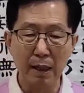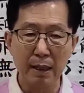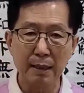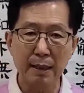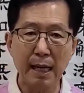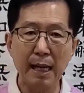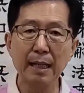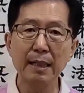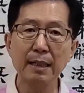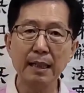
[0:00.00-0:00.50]

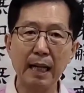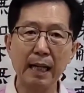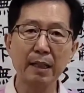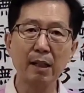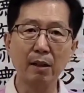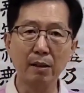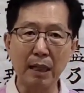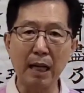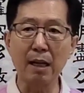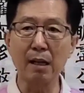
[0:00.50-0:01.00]
생사
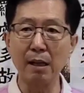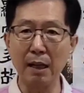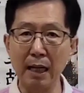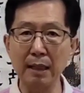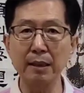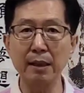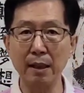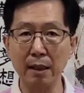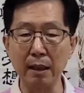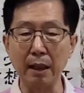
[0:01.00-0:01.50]
여탈을
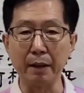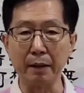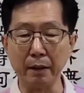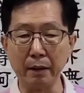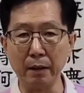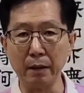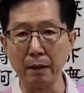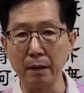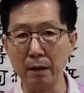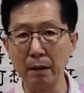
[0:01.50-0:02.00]
하셔야
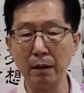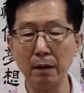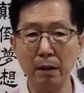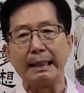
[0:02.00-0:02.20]
돼요.